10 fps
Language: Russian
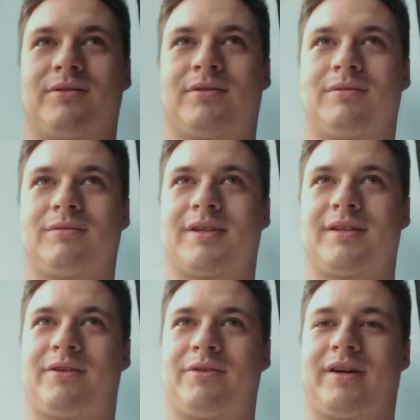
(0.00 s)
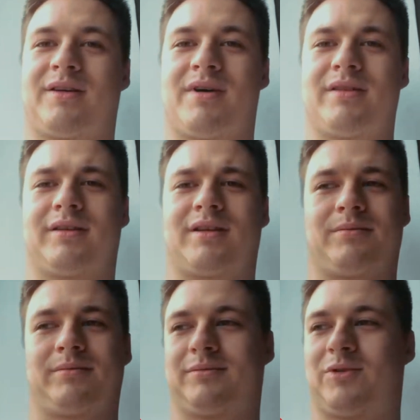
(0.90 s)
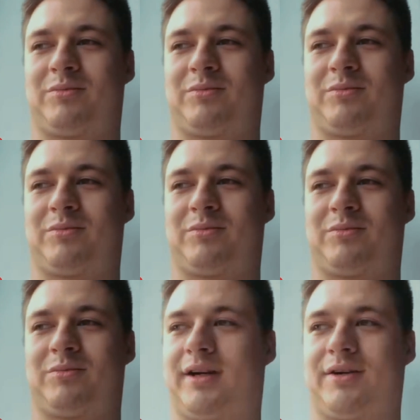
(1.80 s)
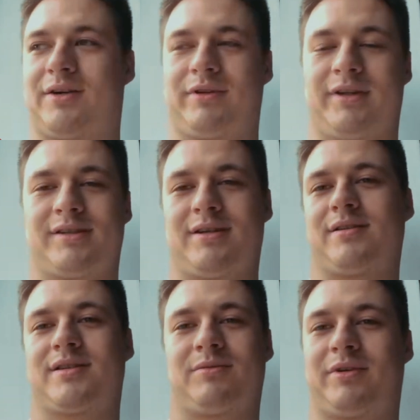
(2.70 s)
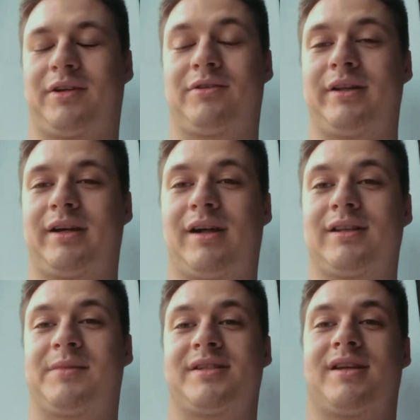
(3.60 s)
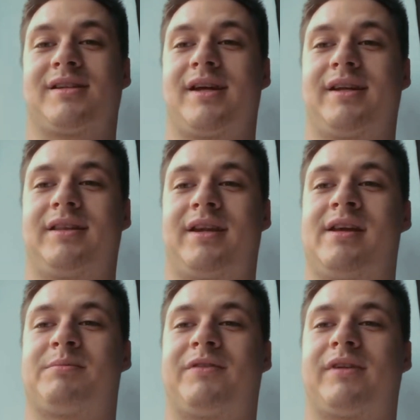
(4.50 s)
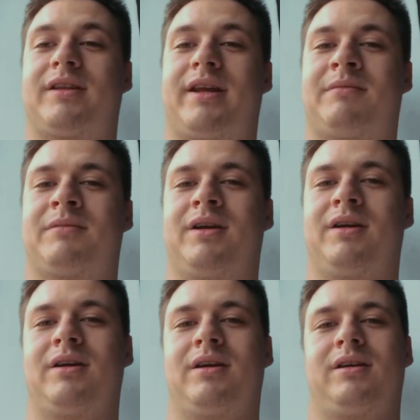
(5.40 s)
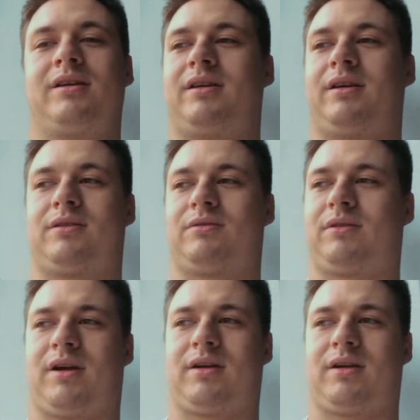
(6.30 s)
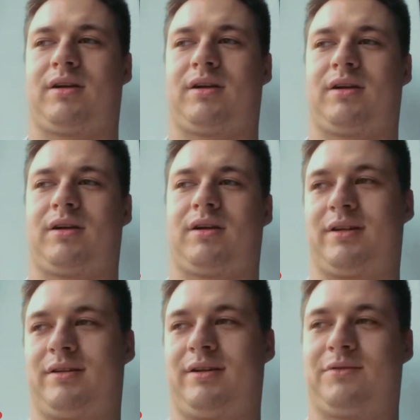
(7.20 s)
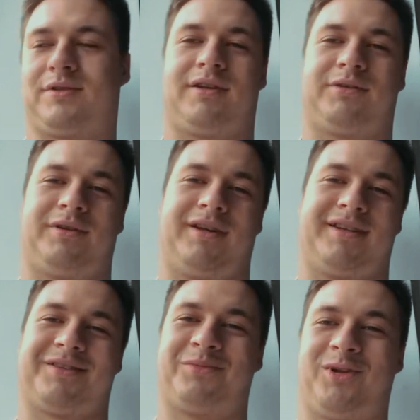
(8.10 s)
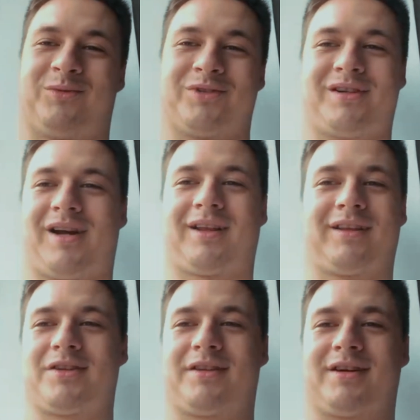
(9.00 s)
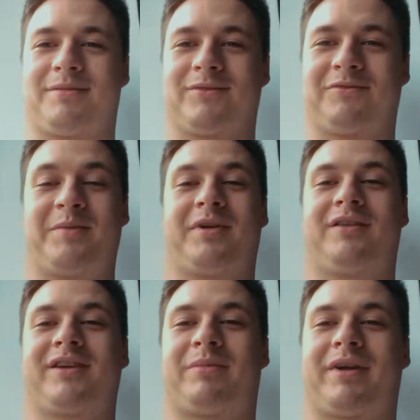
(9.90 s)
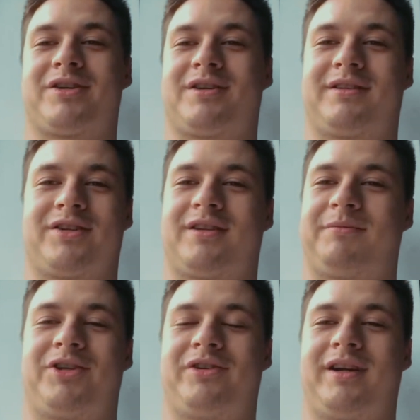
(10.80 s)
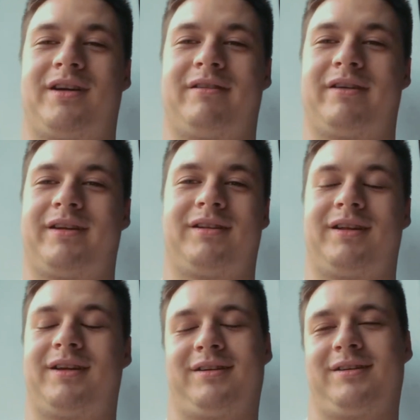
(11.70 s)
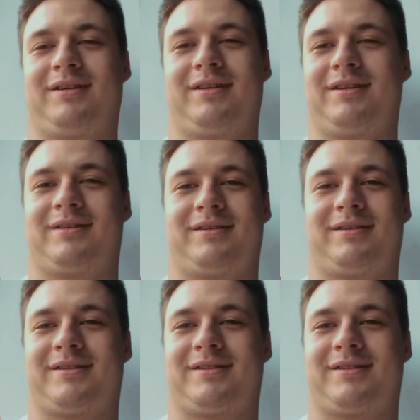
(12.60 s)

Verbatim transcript: но с этой родной команды, там, грубо говоря, я никого не знаю, со мной никто не играл, там остался один тренер по вратарям, и то как-то он то ли не узнал, то ли забыл, может, как-то даже там мимо лавки проезжал, даже там ничего не говорил, или, не